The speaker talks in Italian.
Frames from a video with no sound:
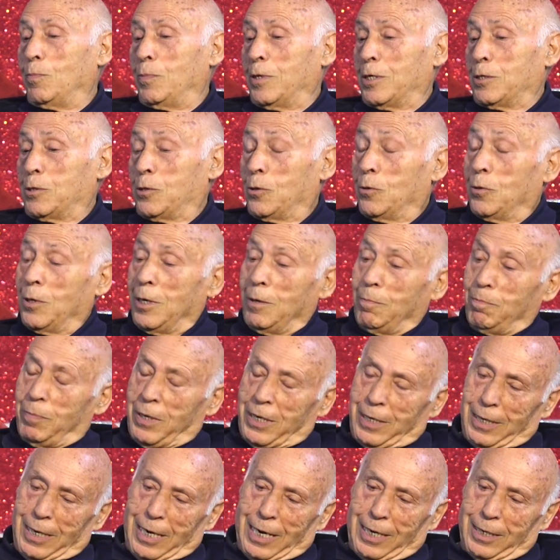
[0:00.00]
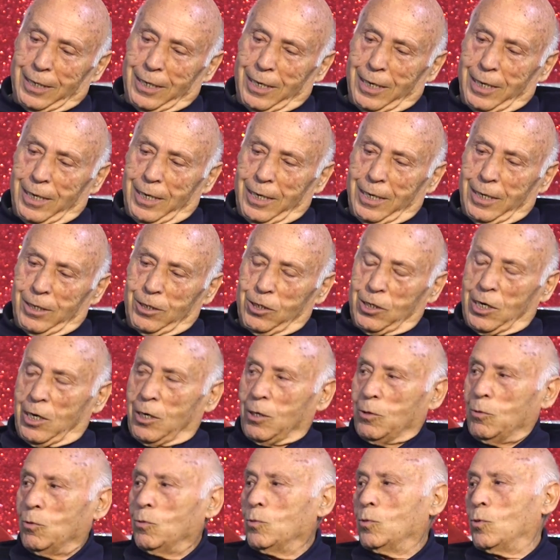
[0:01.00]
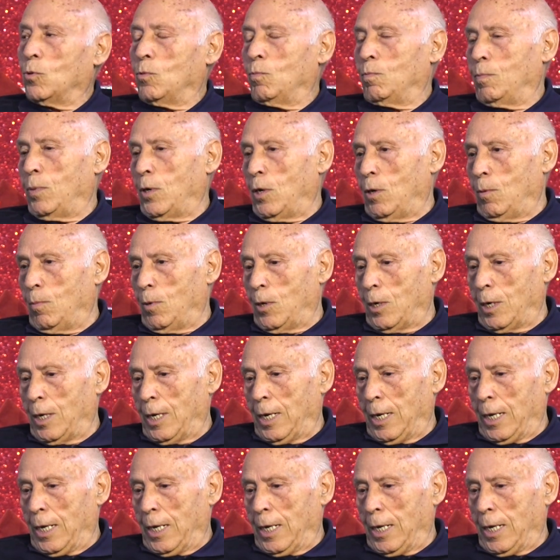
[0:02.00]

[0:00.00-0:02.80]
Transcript: persone impegnate, c'era tutto un popolo.